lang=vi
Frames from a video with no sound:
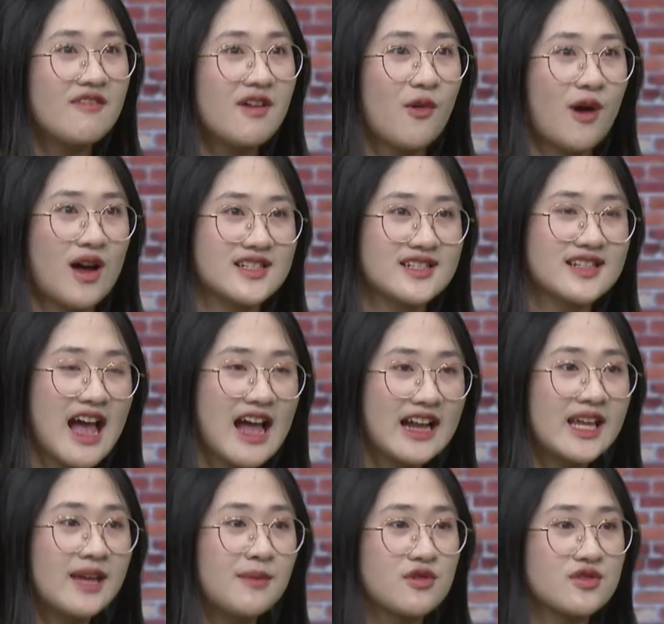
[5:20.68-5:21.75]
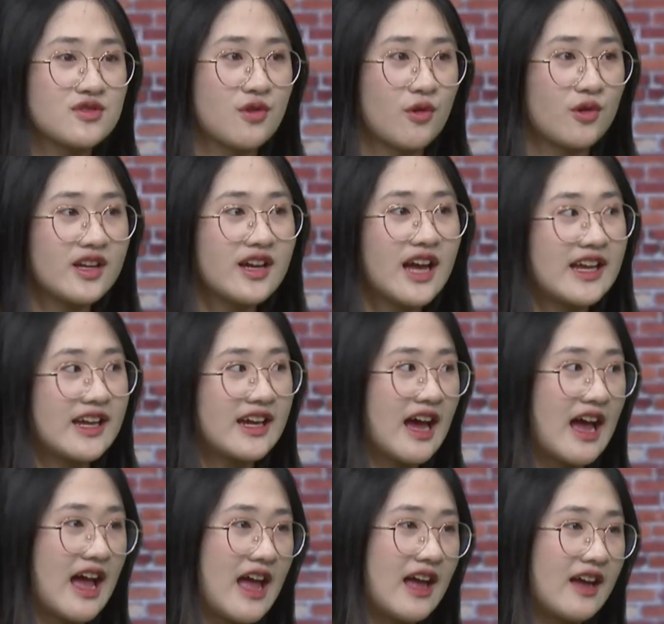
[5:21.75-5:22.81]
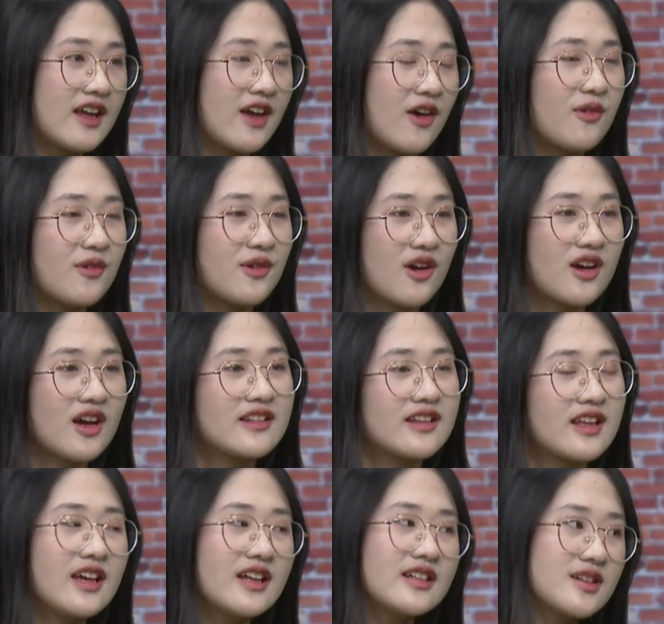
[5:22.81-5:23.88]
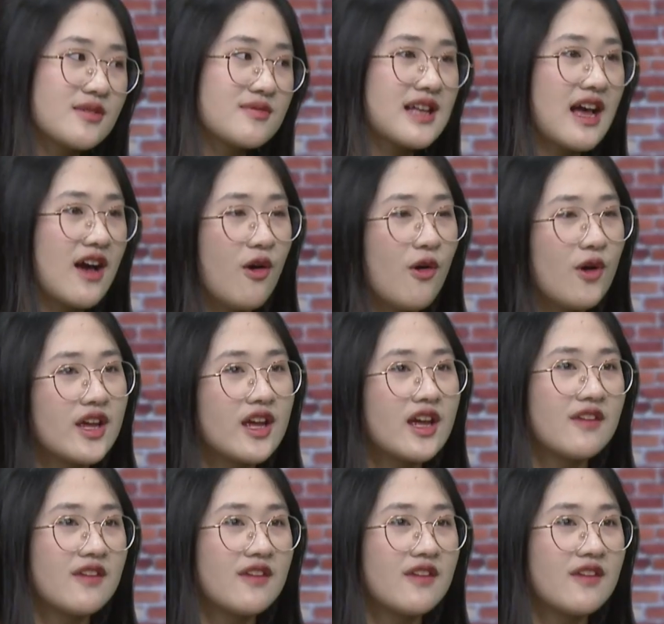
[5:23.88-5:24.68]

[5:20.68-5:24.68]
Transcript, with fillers: và ngoài ra thì một số những ngành nghề kiểu nó cần thiết trong xã hội